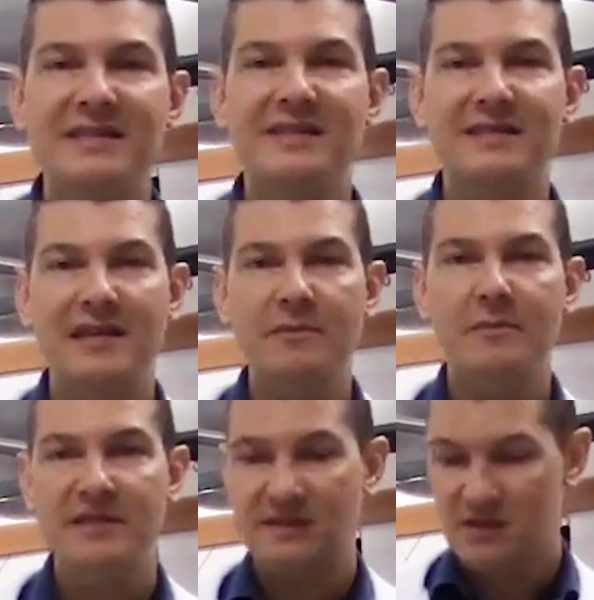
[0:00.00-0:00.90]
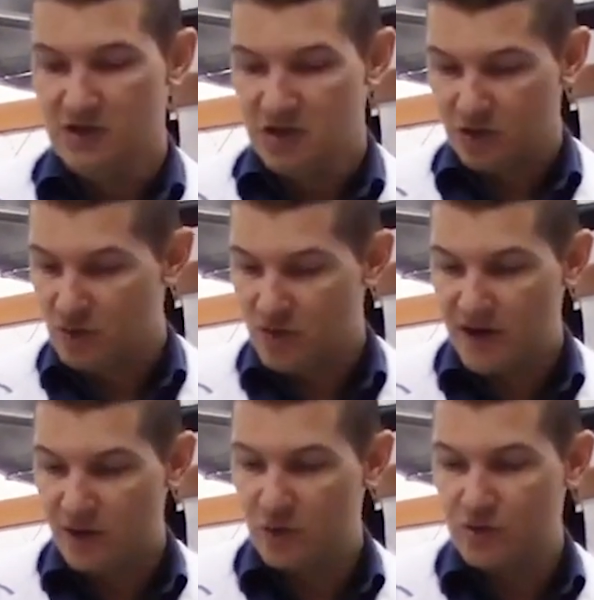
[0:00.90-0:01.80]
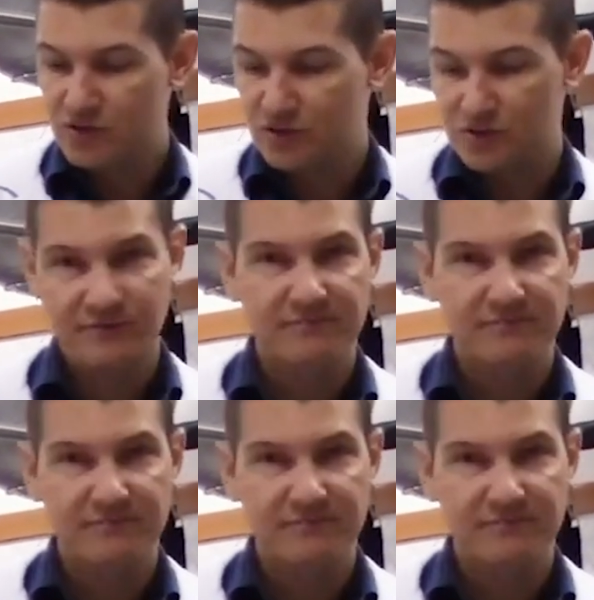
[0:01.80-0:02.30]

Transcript: simples, com recurso